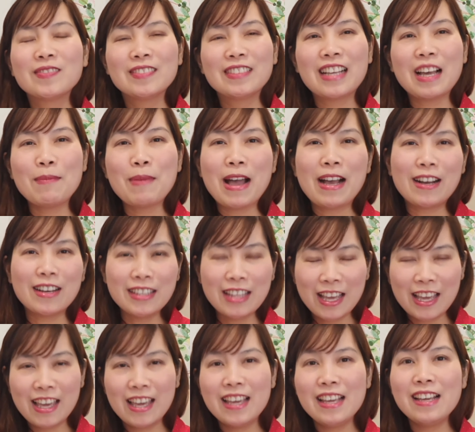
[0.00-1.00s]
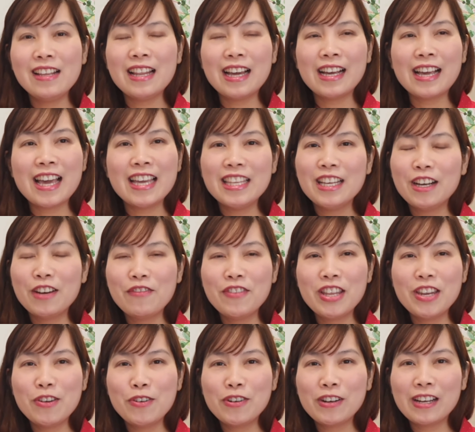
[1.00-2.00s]
các bạn có thể lắng nghe những cái
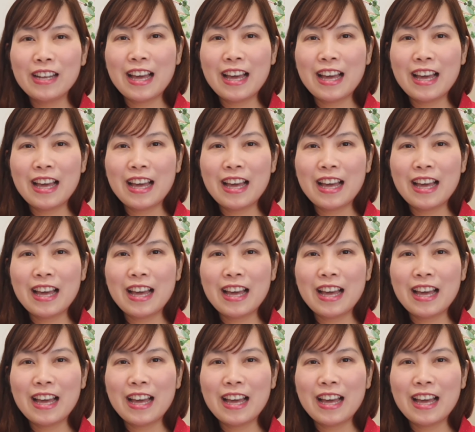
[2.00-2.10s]
video